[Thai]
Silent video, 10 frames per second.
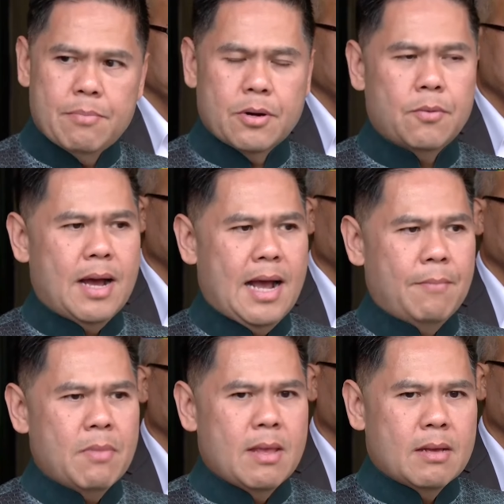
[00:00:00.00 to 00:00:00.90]
เพราะว่า
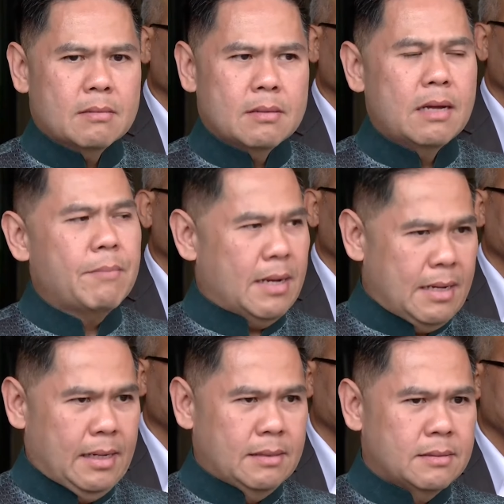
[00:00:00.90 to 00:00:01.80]
เรื่องเม็ด
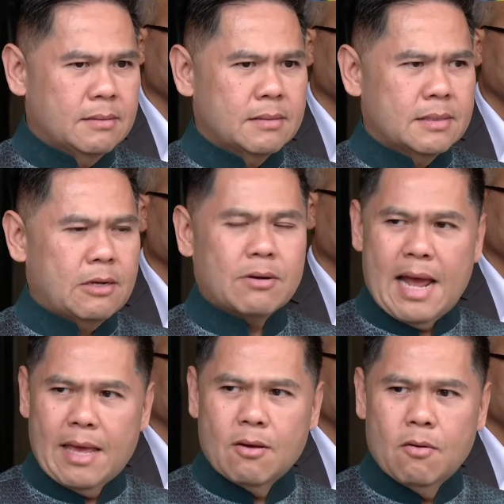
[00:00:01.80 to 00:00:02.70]
เงินเท่าไห
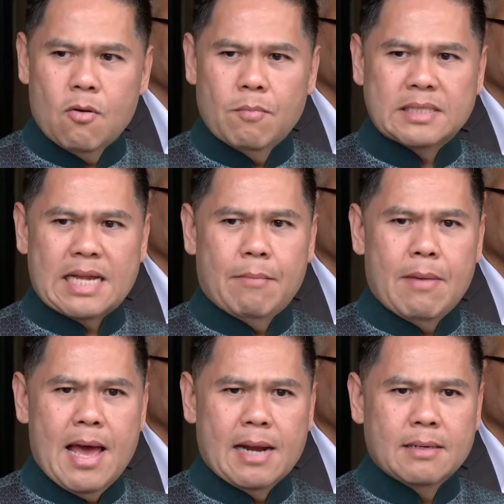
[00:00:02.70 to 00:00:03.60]
ร่ก็คงไม่สา
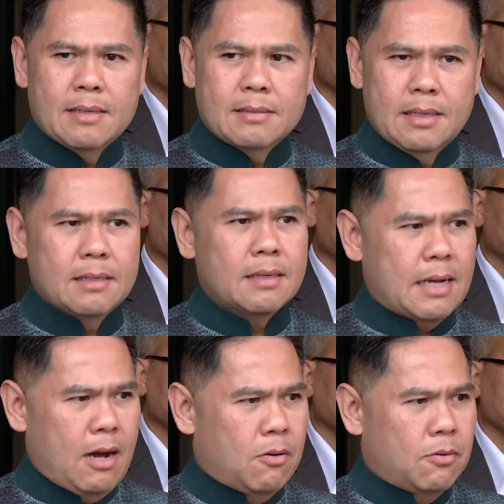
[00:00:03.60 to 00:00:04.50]
มารถดึง
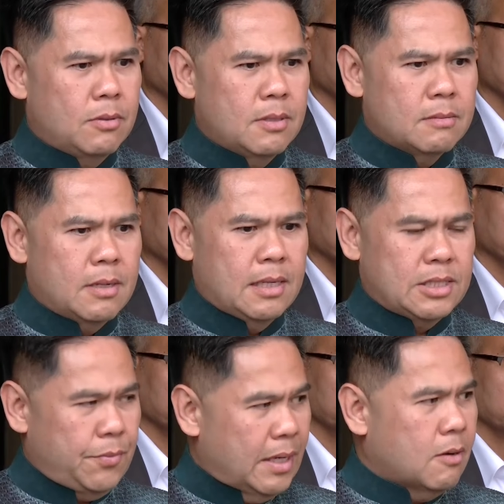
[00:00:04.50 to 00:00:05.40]
เอา
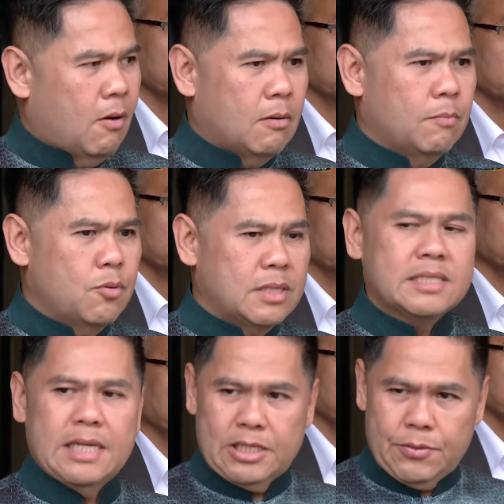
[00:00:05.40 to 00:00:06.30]
ชีวิตของผู้ที่
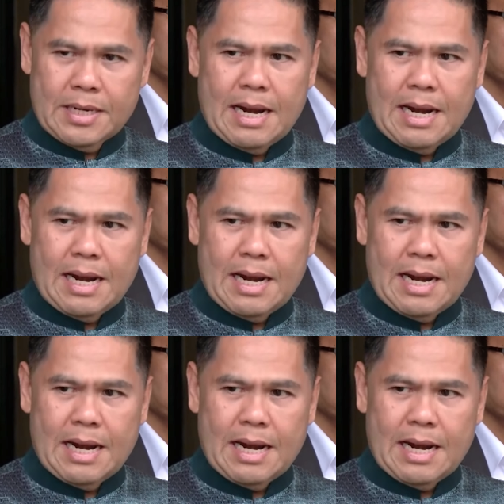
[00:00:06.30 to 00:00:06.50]
เสียชีวิต